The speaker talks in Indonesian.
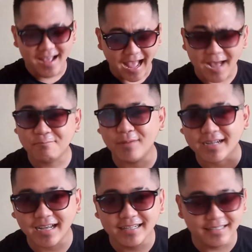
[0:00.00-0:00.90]

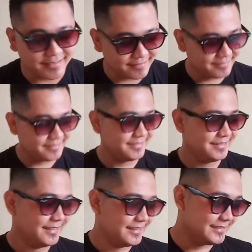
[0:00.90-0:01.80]
apakah ini
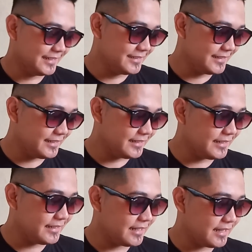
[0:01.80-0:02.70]
jadi
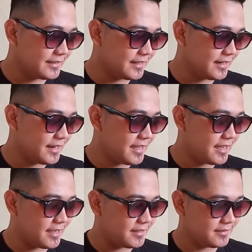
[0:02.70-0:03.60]
ini
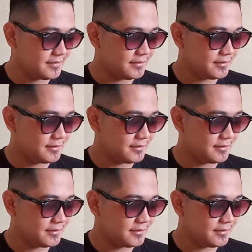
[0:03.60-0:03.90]
adalah